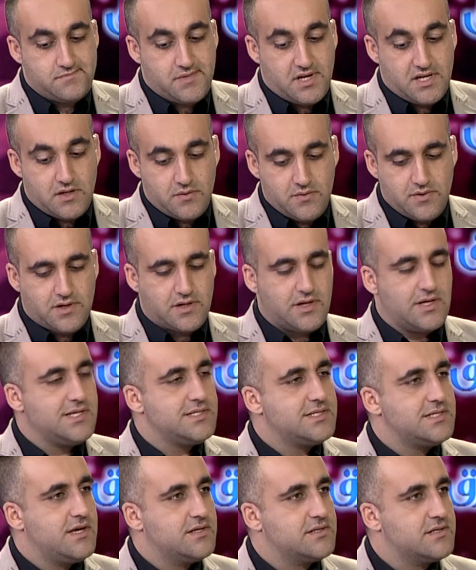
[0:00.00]
عناوين
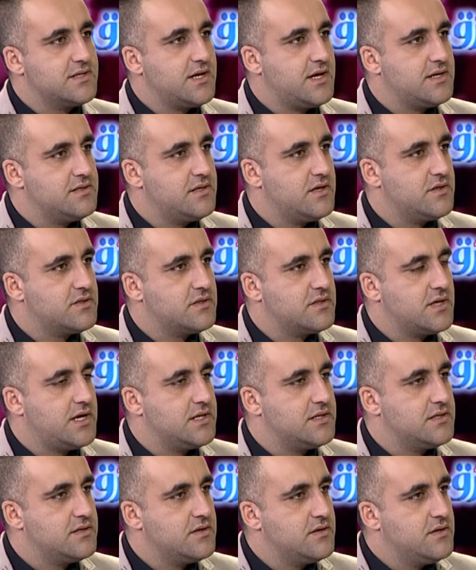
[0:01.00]
رئيسية تتحدث
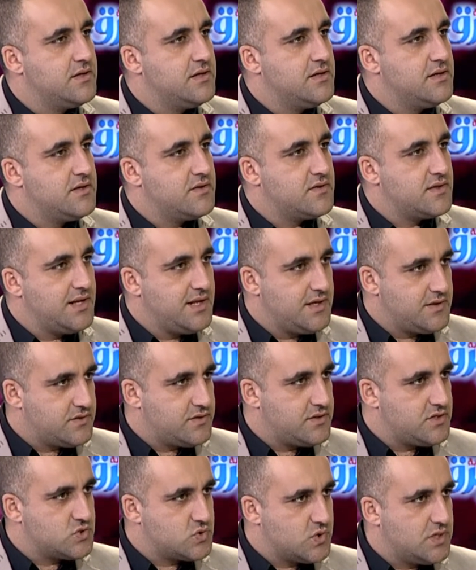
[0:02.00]
عن
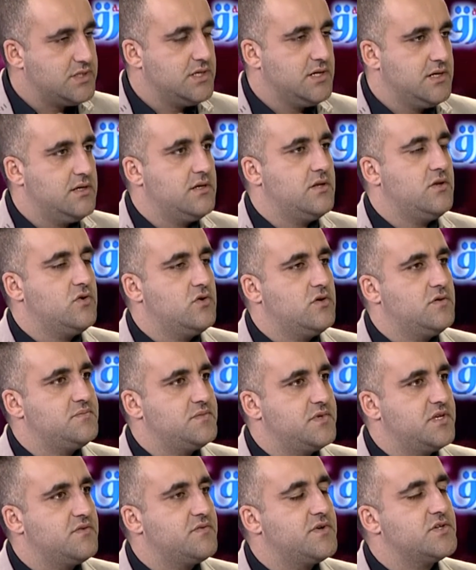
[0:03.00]
ثلاث شهداء
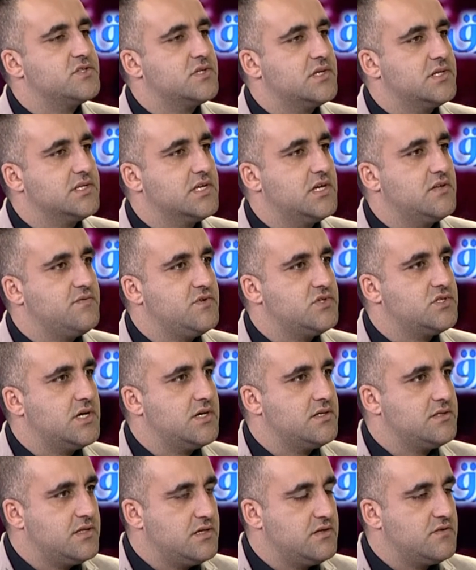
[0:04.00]
اليوم فجرا كان في
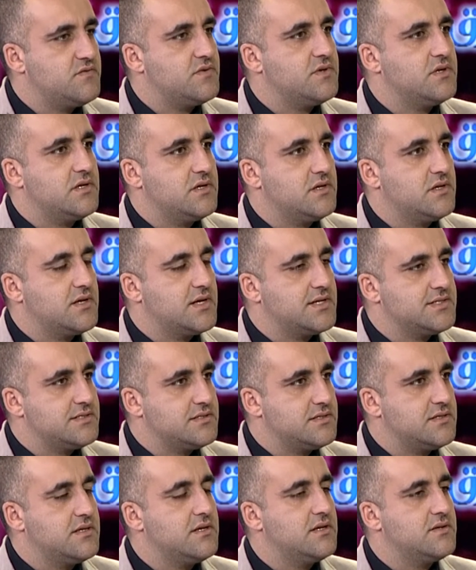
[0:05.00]
شهيدين في
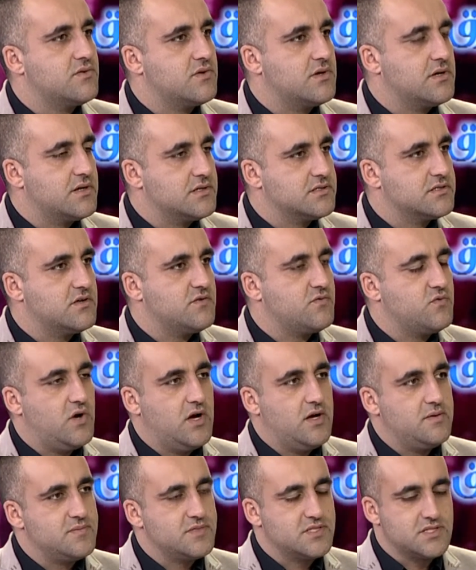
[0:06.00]
غزة إثر قصف
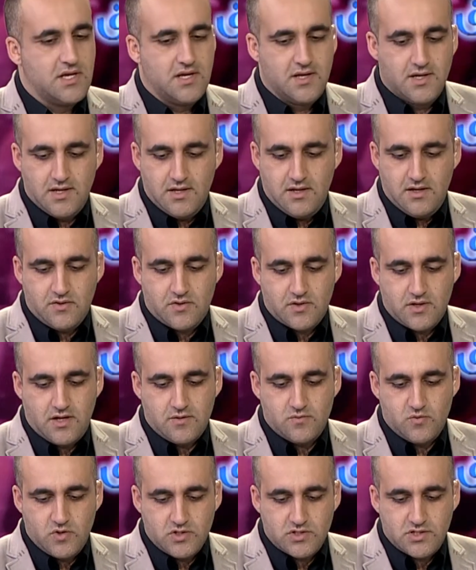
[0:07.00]
وأمس إثر
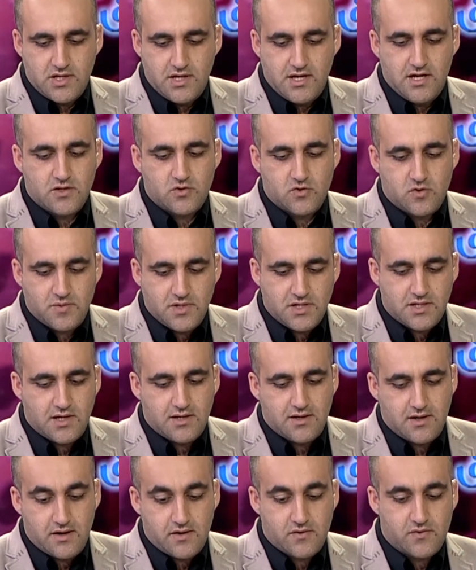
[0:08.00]
المواجهات وبنحكي
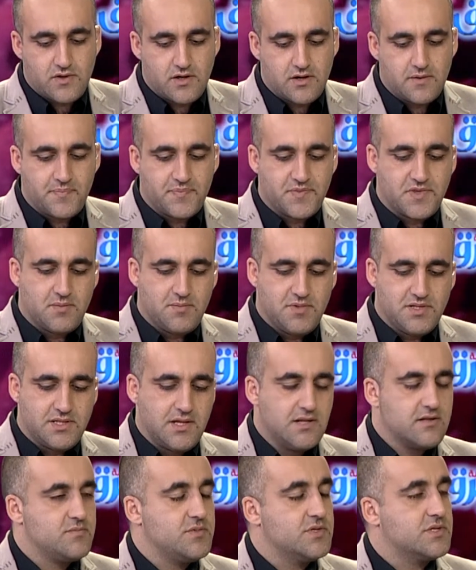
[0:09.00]
عن أكثر من
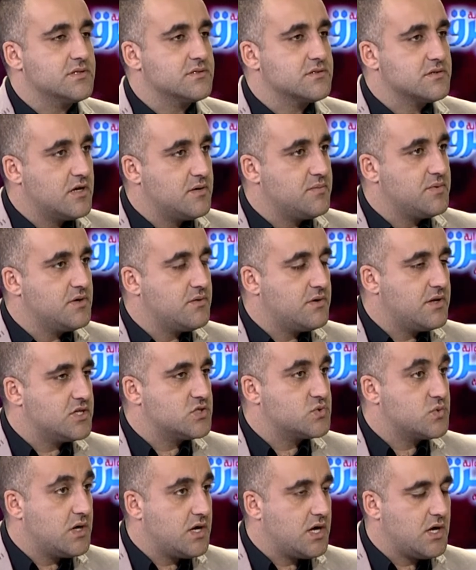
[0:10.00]
300 إصابة
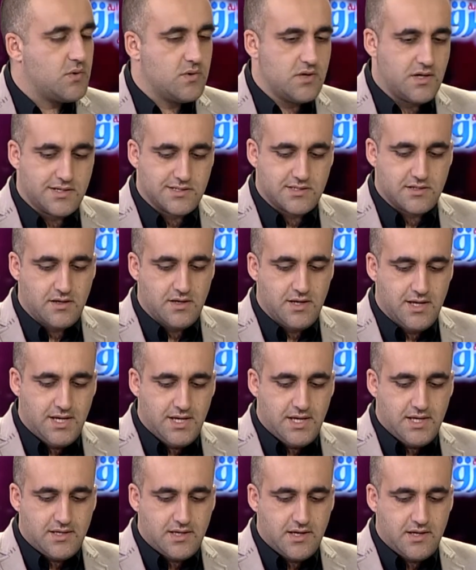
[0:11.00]
والأجواء حول الأقصى
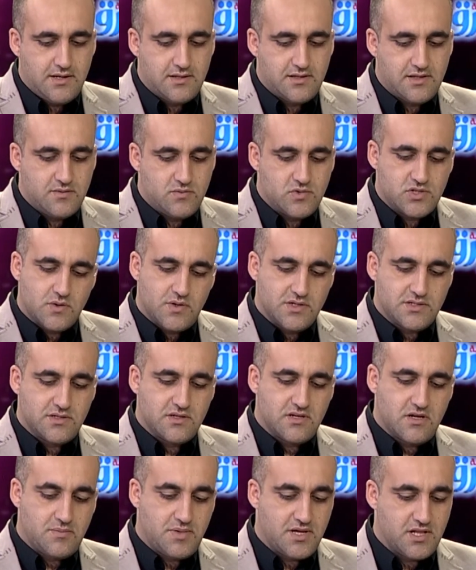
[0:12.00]
كانت
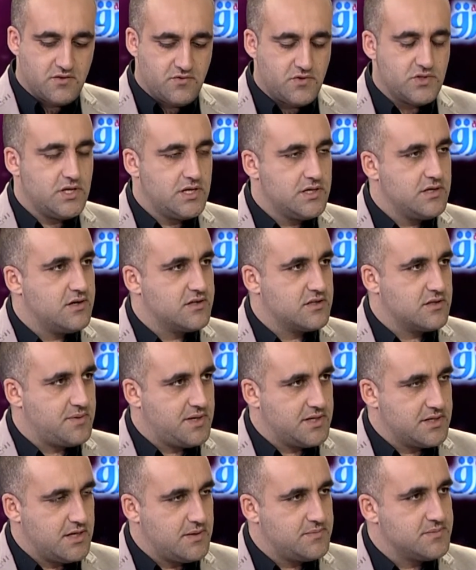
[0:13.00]
متوترة بعض الفضائيات
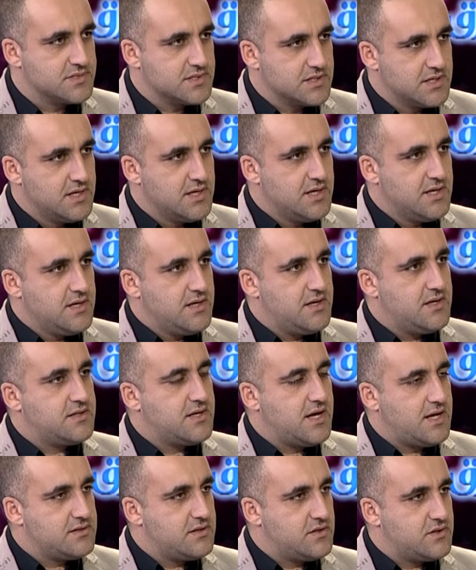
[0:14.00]
طبعا أمس
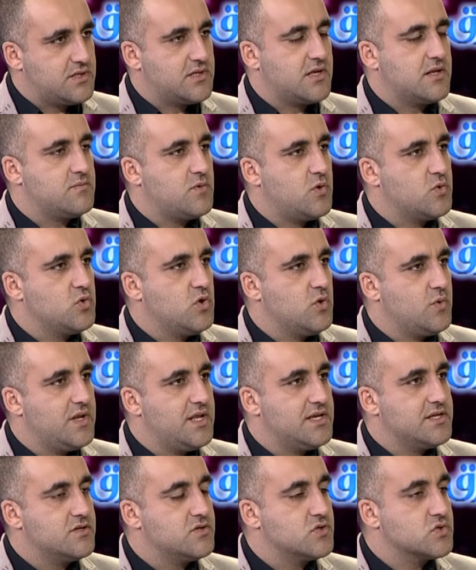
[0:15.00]
تحدثت عن الموضوع
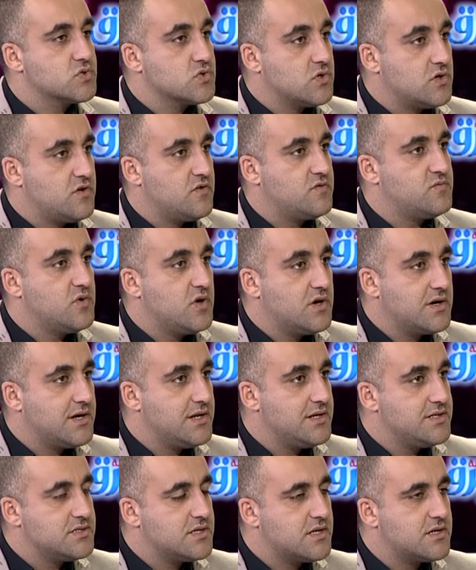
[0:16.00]
ولكن الصحف مواقع
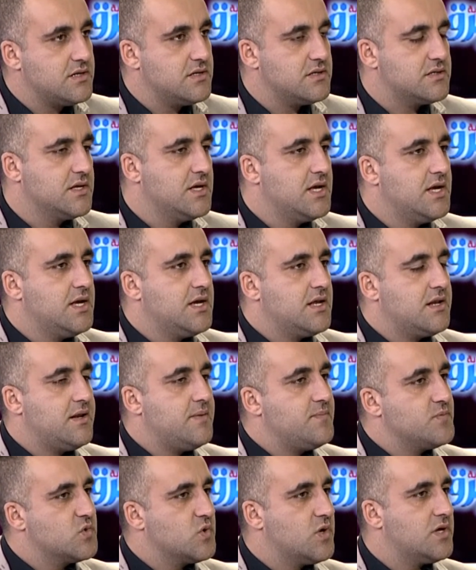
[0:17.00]
الإنترنت
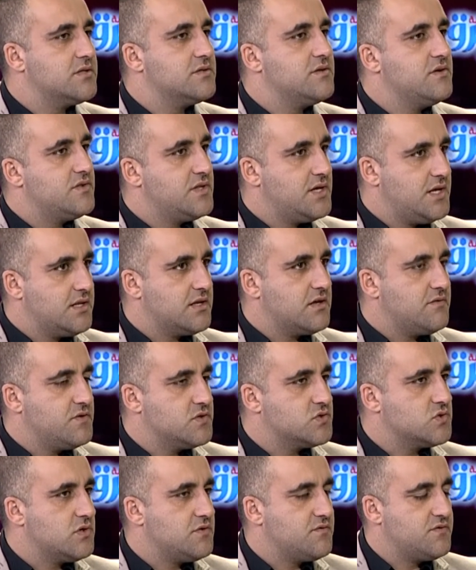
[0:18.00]
لم تغطي ذلك في,
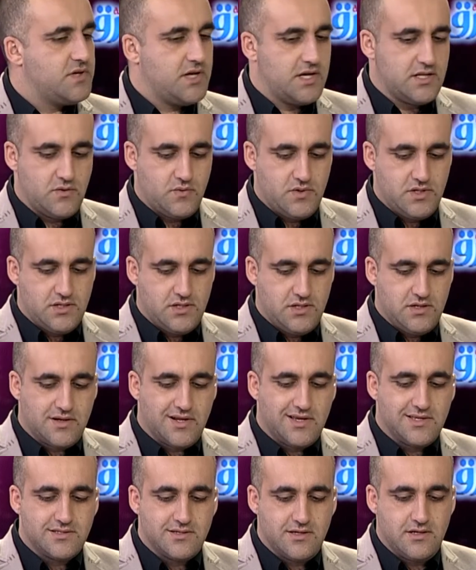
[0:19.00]
في عناوين
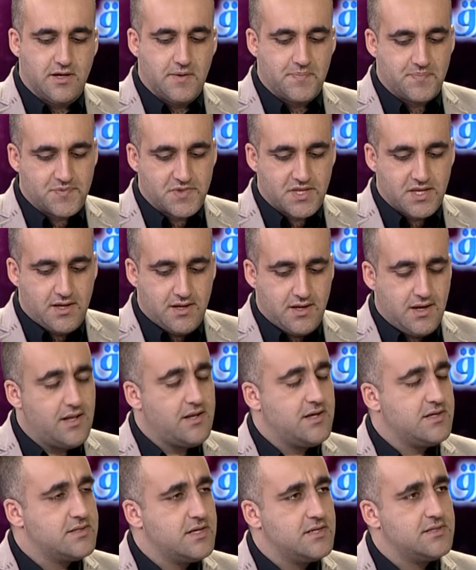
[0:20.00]
رئيسية
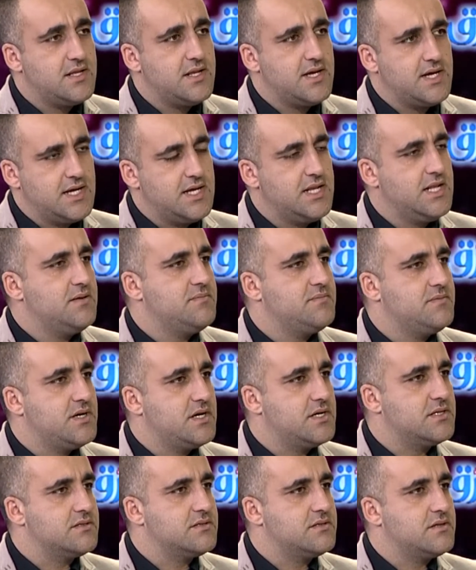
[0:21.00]
هل اعتاد العالم
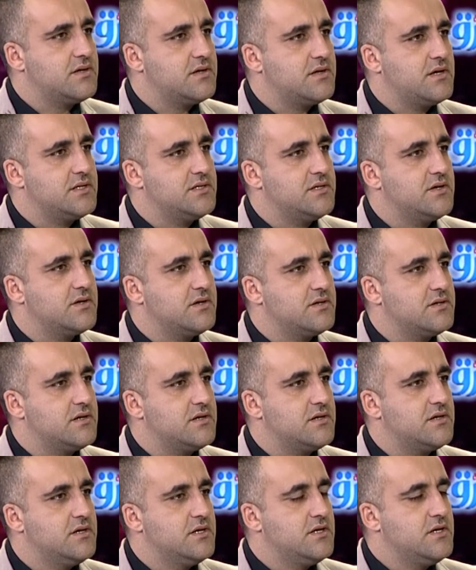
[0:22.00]
أن أن
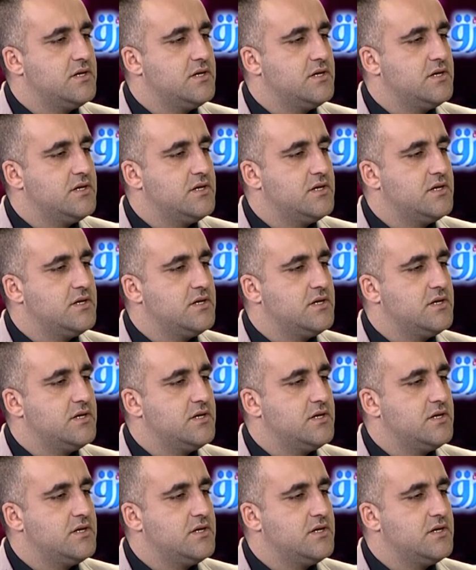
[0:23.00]
يرانا